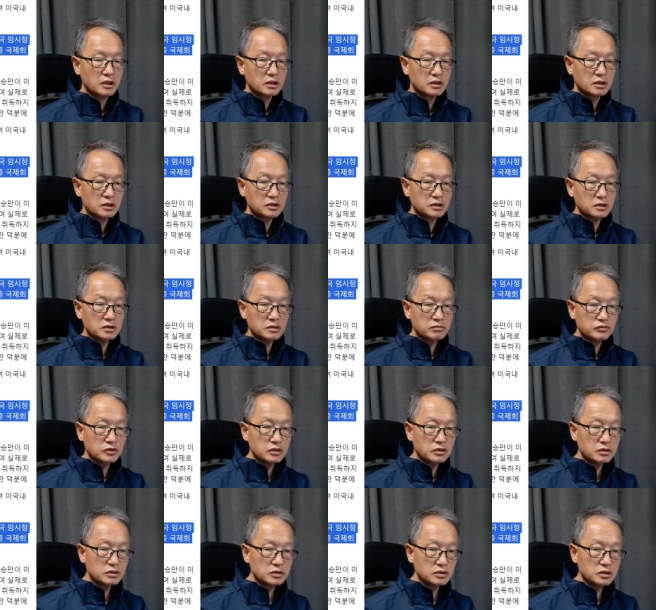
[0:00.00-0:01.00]
그래서
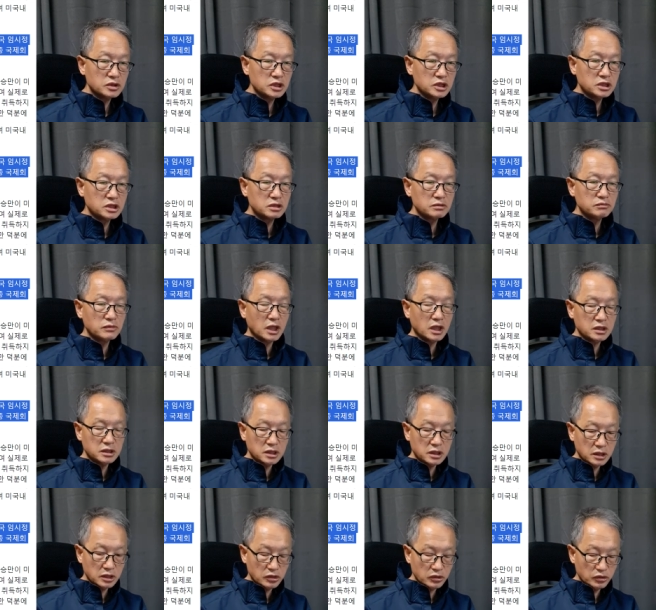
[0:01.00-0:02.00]
뭐 이승만이
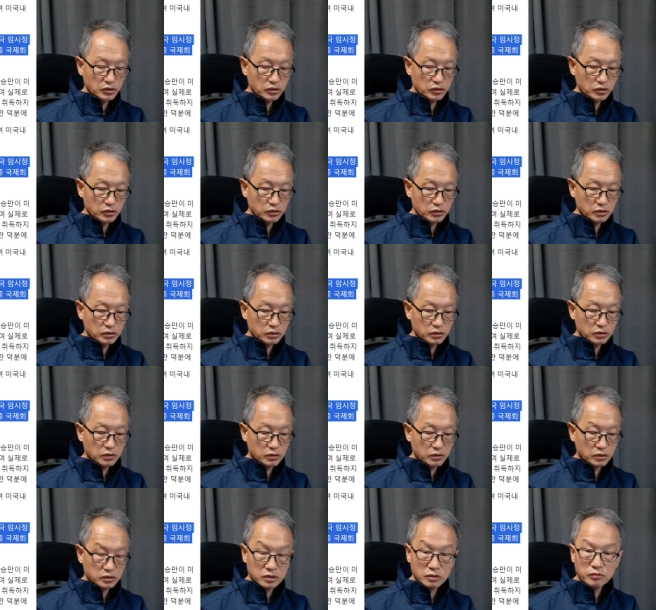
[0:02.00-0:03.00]

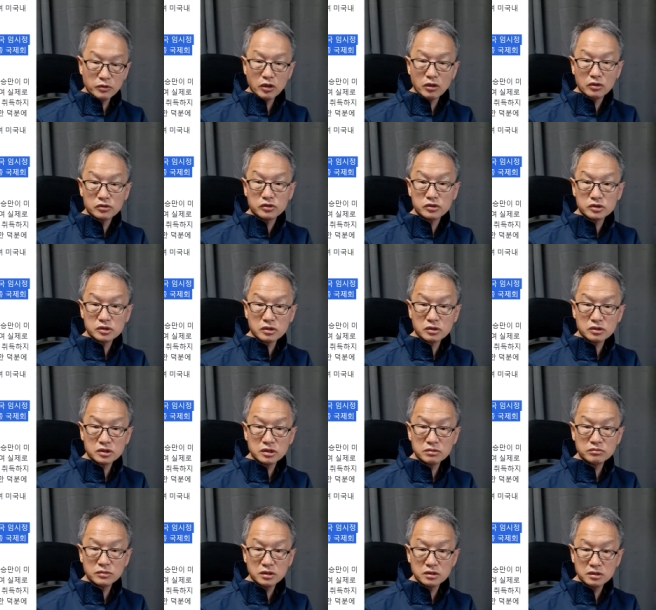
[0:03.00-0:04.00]
외교로서 뭐 얻어진
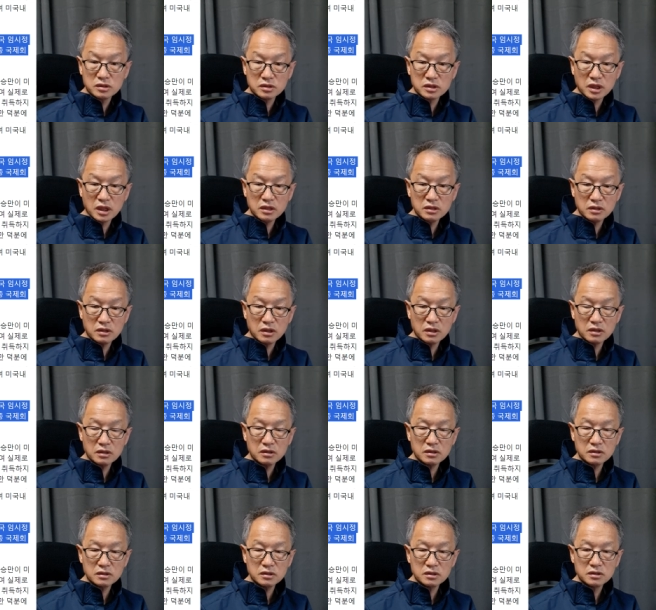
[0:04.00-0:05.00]
것이 뭐 있느냐 이렇게
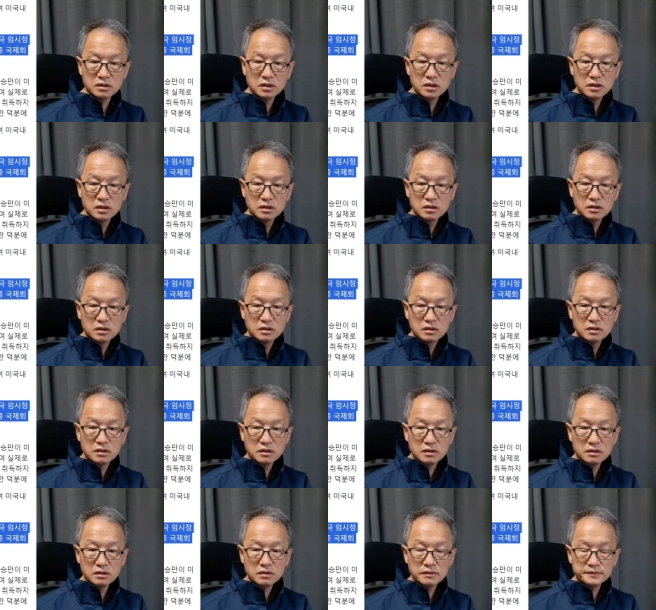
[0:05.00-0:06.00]
그,
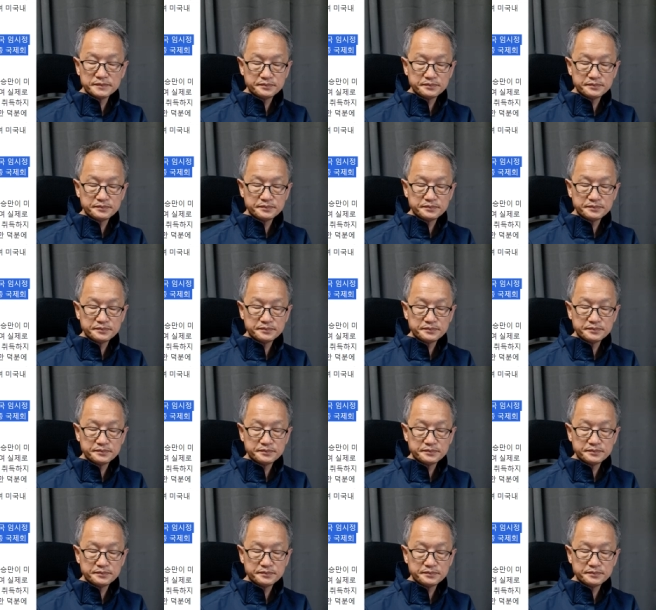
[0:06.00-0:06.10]
어,